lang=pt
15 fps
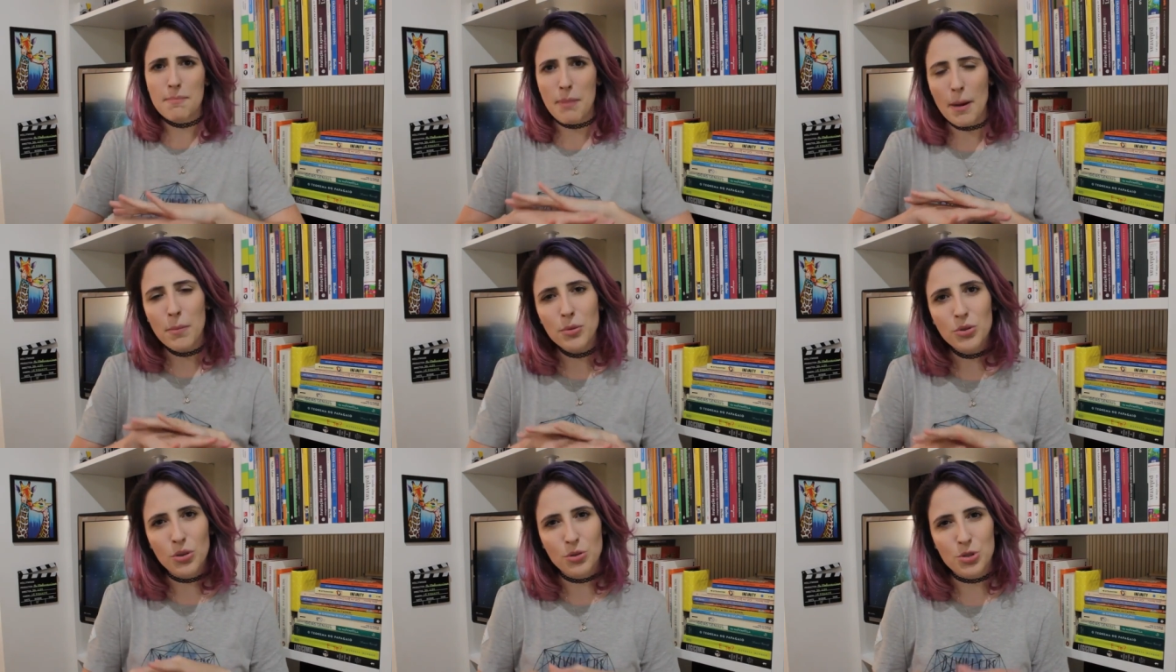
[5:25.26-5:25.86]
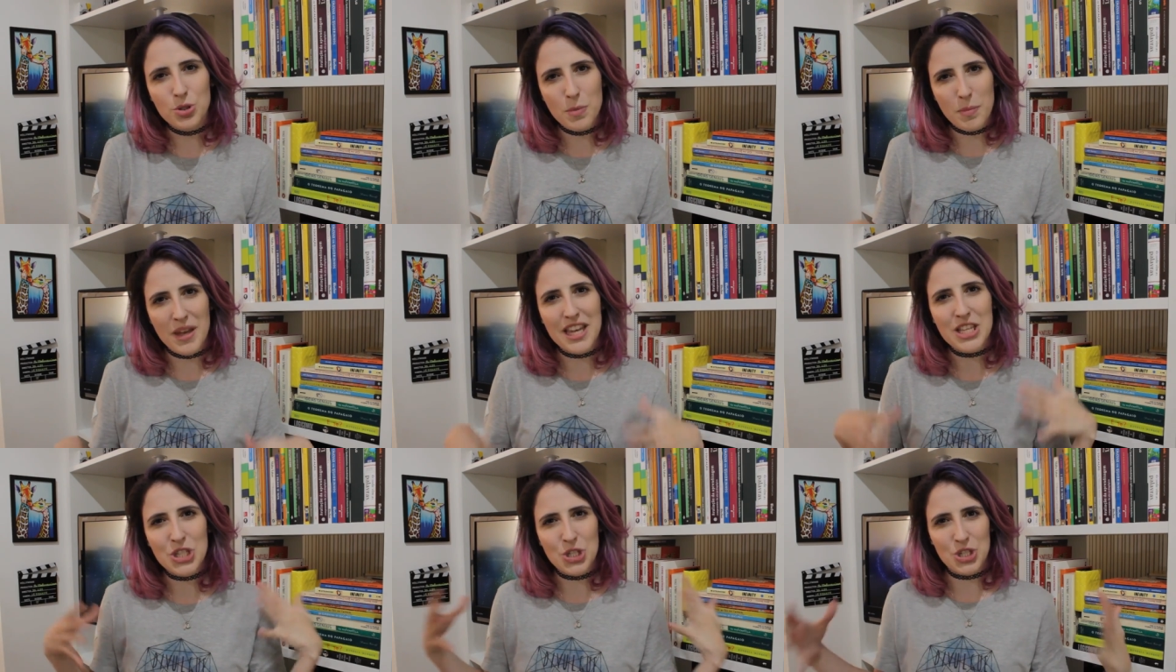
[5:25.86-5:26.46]
Esse papo todo de
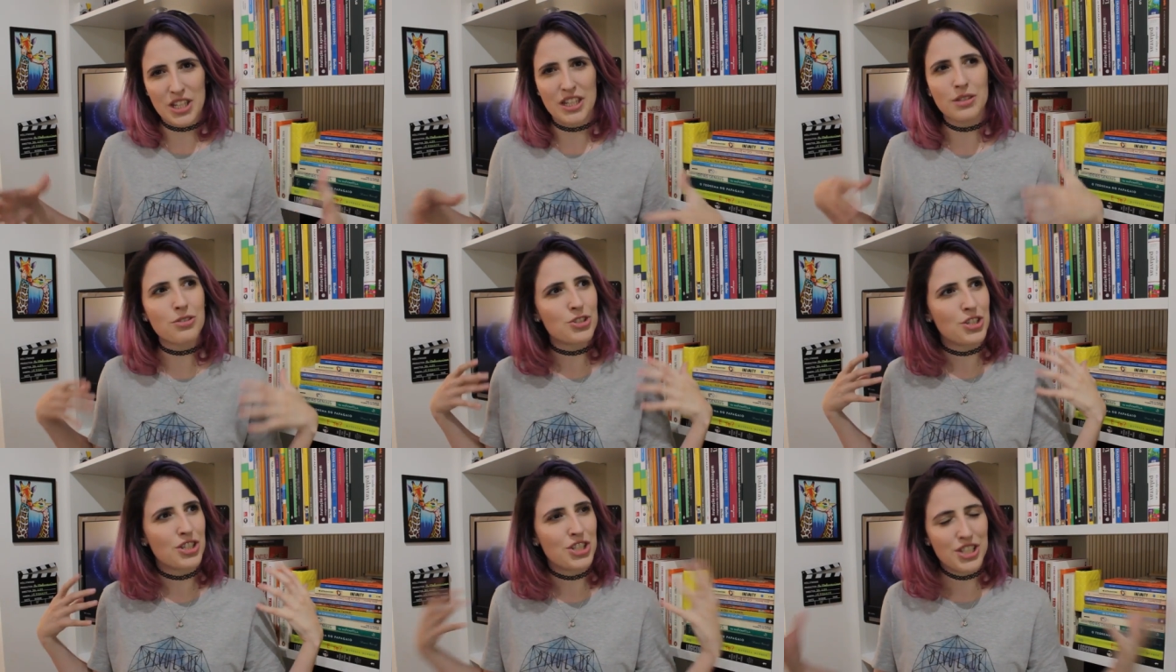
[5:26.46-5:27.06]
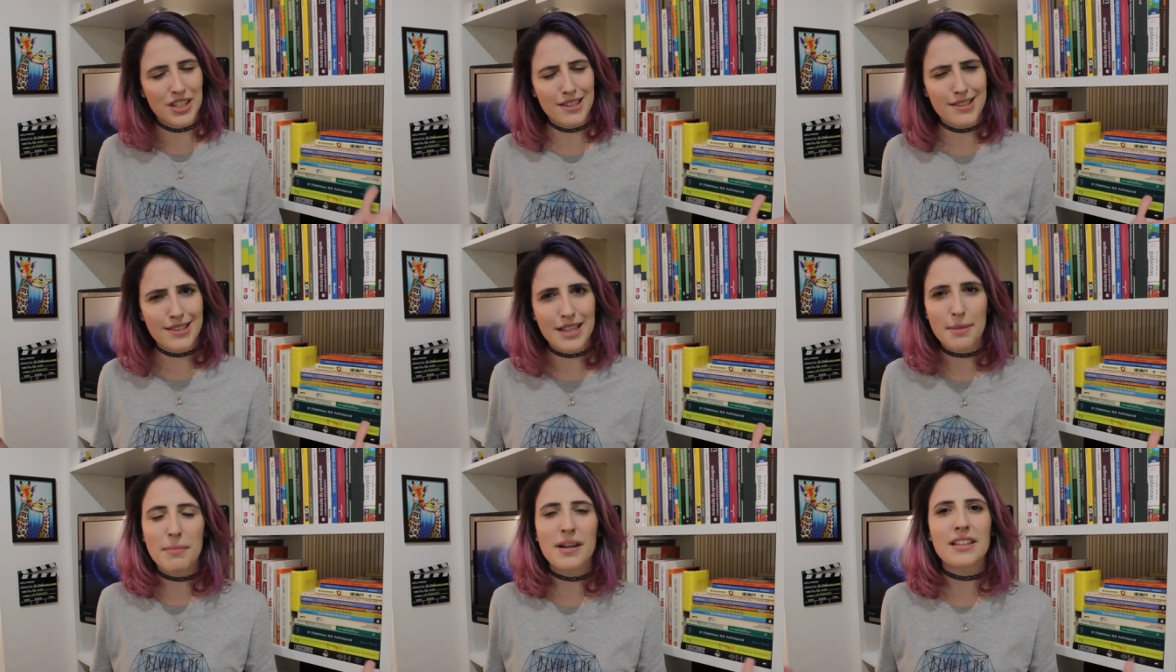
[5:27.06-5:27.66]
mês, de ano, de dia, de
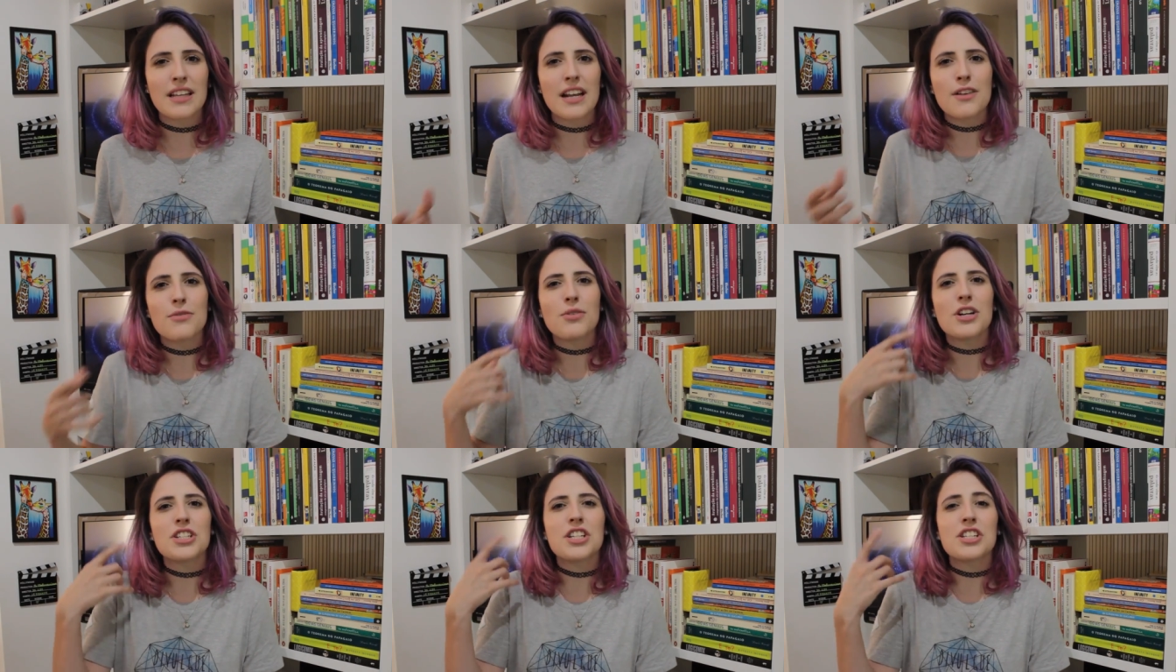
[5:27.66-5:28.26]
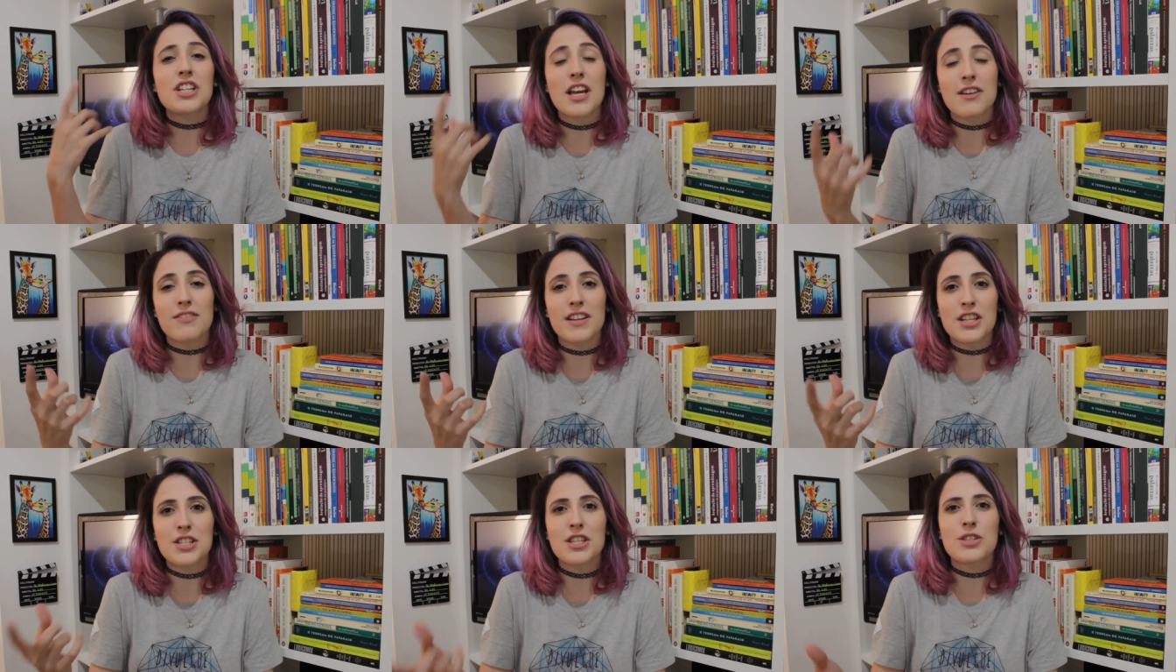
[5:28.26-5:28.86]
semana levou a gente a
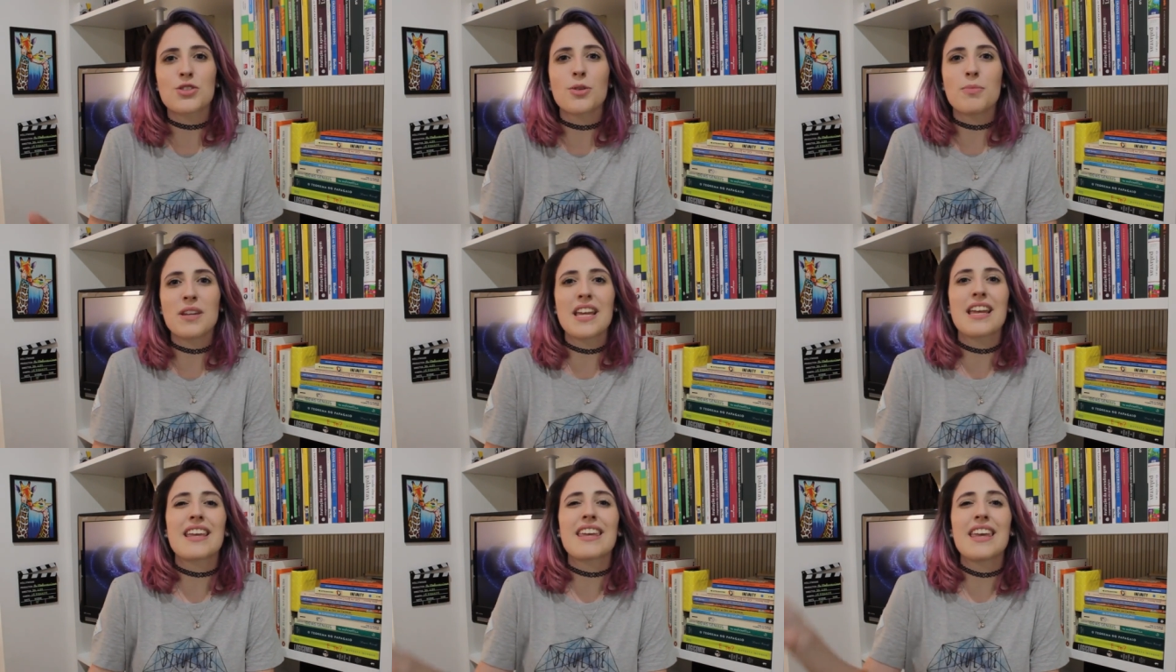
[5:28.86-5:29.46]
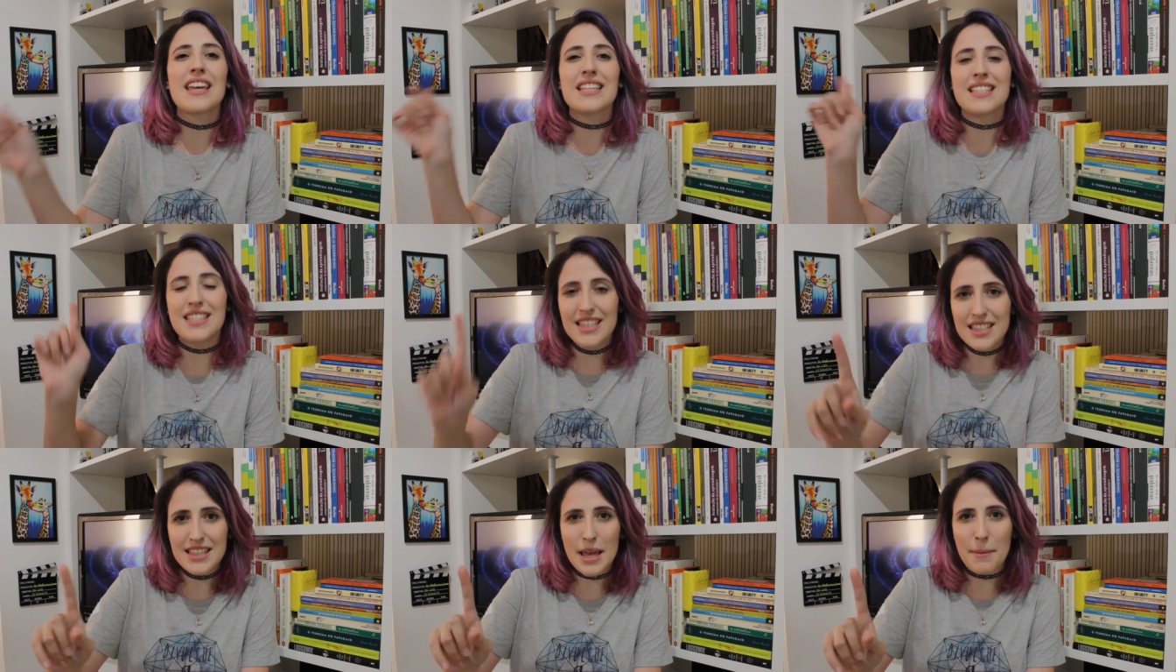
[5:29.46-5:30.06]
refletir sobre que
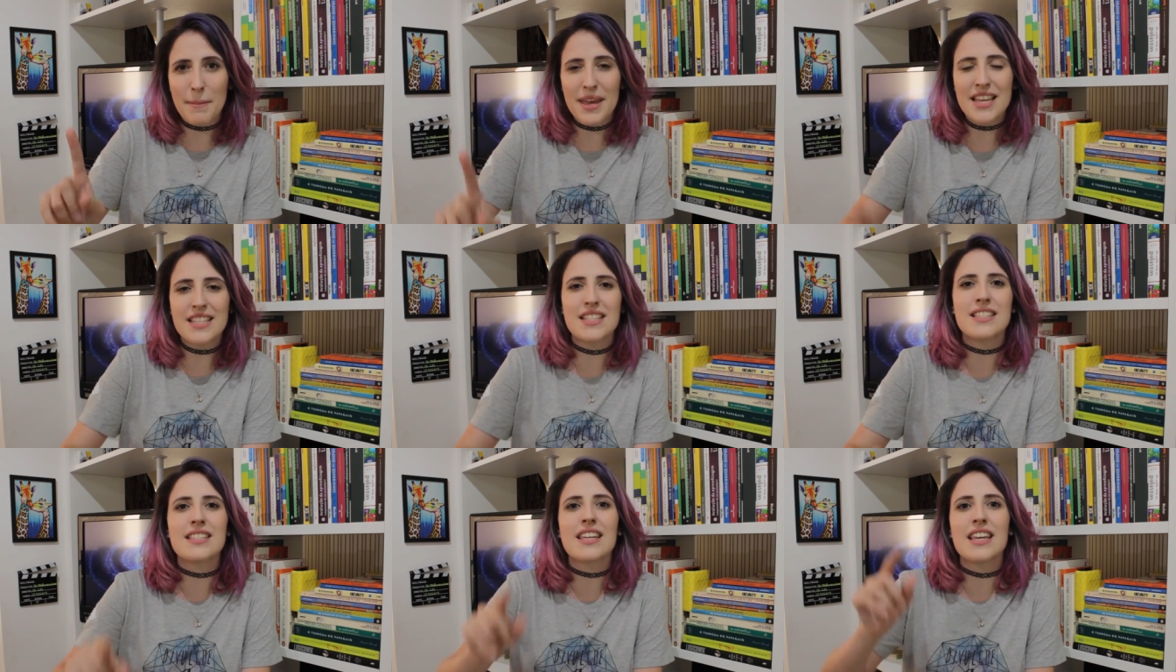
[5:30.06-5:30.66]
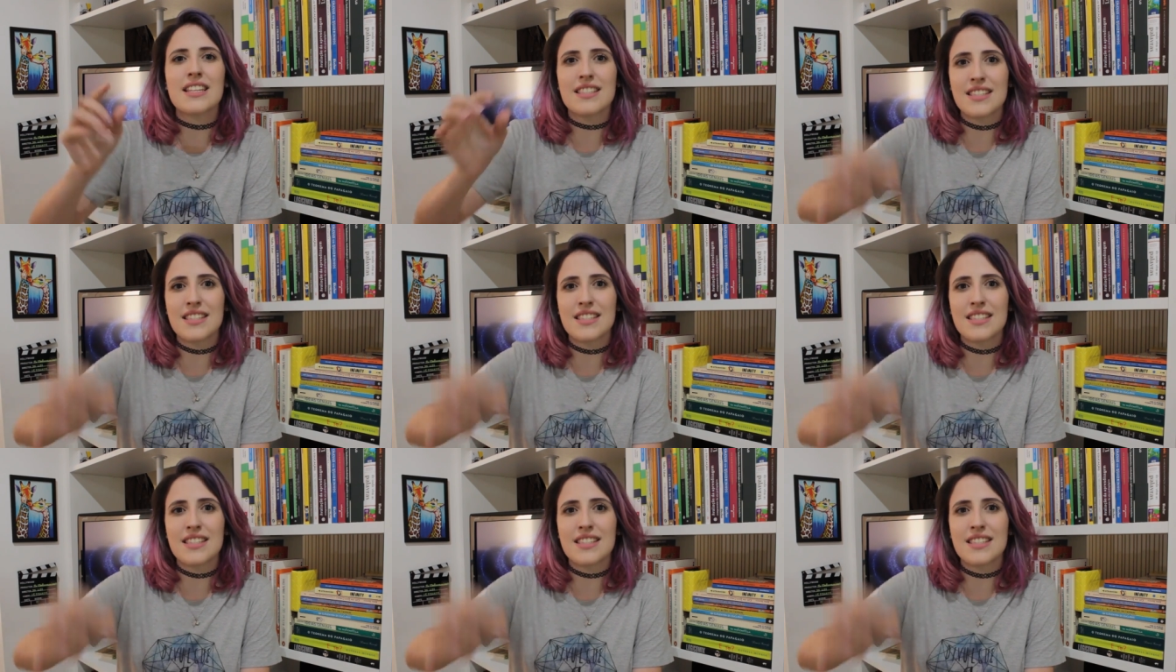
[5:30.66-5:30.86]
existem meses que